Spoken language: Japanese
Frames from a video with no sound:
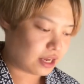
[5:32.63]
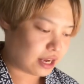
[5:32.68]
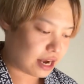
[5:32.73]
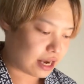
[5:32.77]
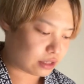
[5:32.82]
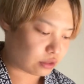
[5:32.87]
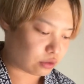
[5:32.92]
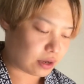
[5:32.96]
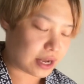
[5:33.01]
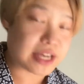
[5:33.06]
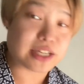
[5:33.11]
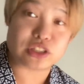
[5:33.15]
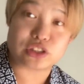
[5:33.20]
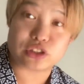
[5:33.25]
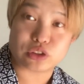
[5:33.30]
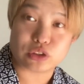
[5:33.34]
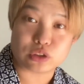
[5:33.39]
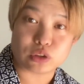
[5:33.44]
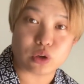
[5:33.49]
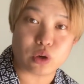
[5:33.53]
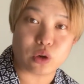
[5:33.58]
あと編
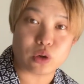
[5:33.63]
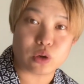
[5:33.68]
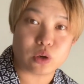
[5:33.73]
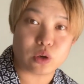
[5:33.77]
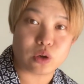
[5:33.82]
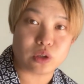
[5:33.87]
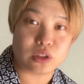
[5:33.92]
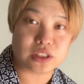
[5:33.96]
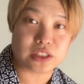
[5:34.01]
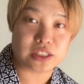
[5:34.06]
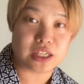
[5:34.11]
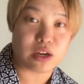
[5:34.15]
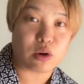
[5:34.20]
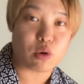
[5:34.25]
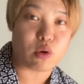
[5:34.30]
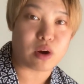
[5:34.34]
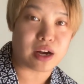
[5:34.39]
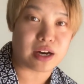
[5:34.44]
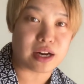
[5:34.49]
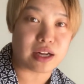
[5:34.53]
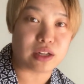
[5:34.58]
集と、していこ
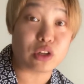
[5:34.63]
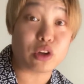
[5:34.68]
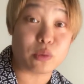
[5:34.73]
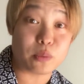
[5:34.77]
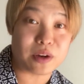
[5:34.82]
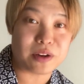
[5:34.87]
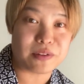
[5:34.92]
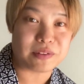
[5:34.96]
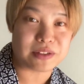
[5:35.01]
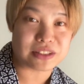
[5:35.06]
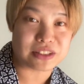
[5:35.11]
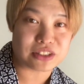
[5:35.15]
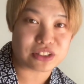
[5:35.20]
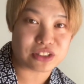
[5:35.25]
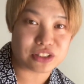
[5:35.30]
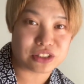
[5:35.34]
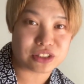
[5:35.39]
うかなと思います。